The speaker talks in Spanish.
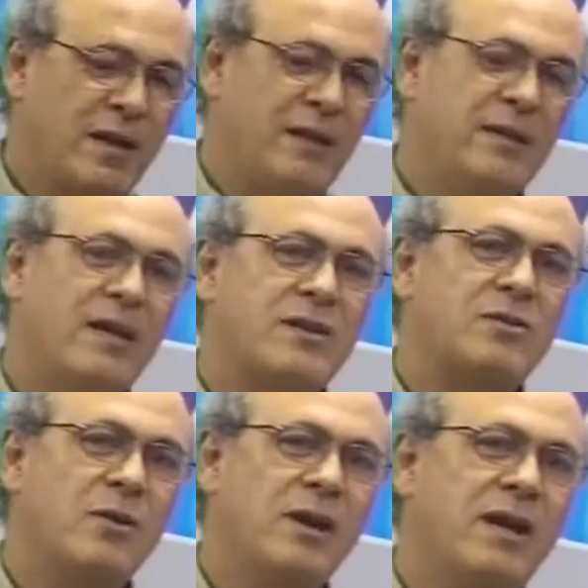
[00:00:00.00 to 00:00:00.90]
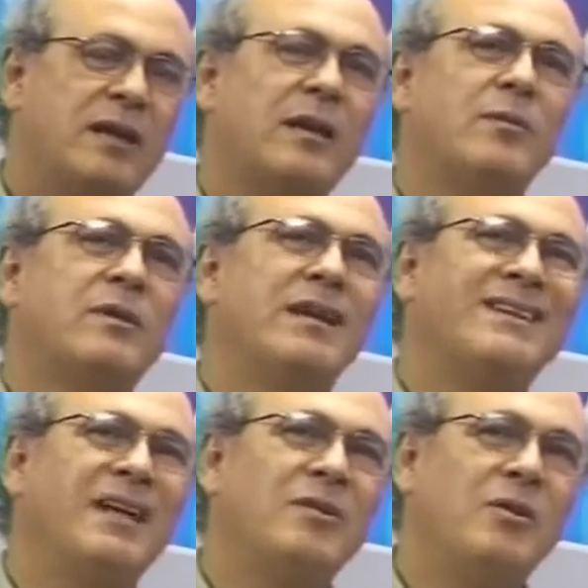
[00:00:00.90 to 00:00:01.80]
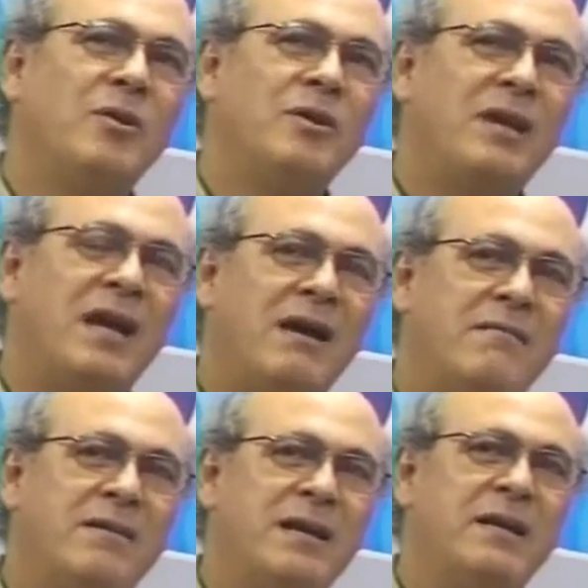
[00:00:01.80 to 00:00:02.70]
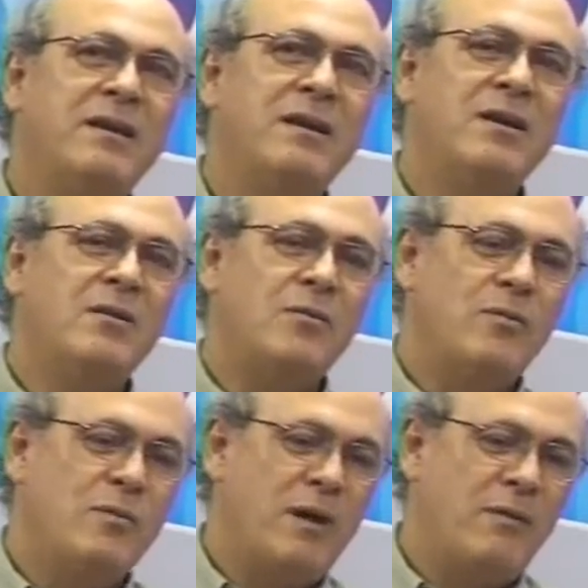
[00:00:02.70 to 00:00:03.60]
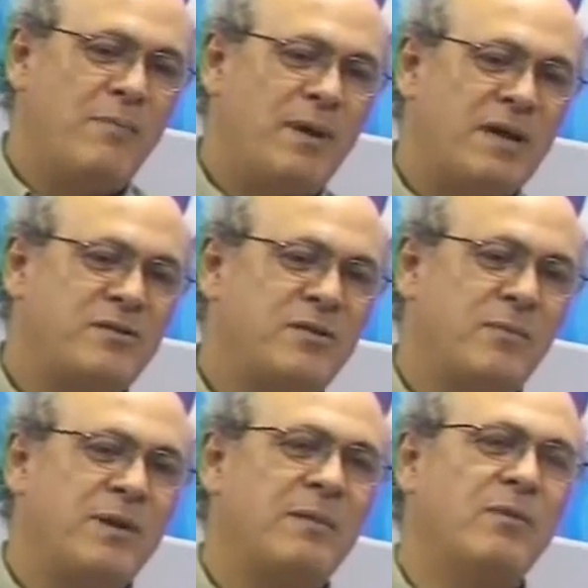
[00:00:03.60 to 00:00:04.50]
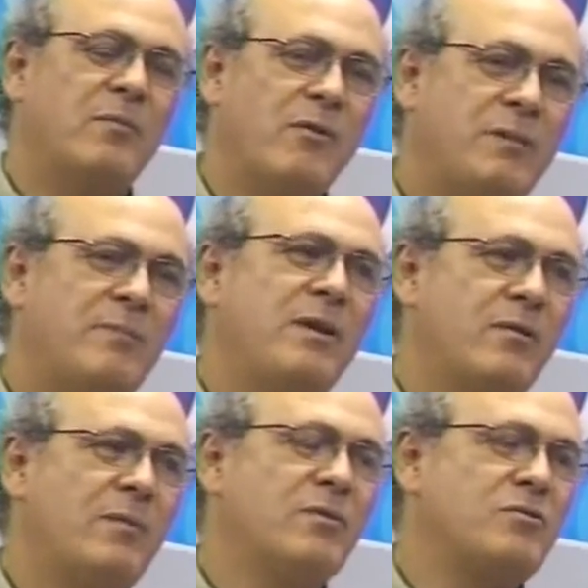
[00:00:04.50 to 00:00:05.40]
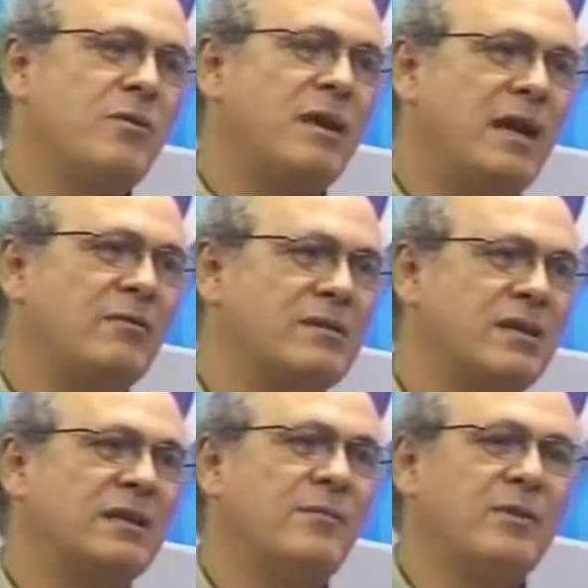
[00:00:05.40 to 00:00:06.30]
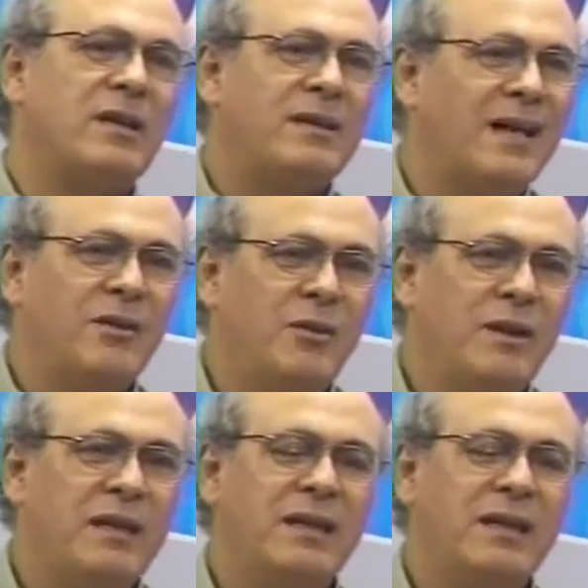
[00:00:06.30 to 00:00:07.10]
interacción y estamos tratando de abrir un nuevo espacio para promover periodismo ciudadano. Es decir, estamos tratando de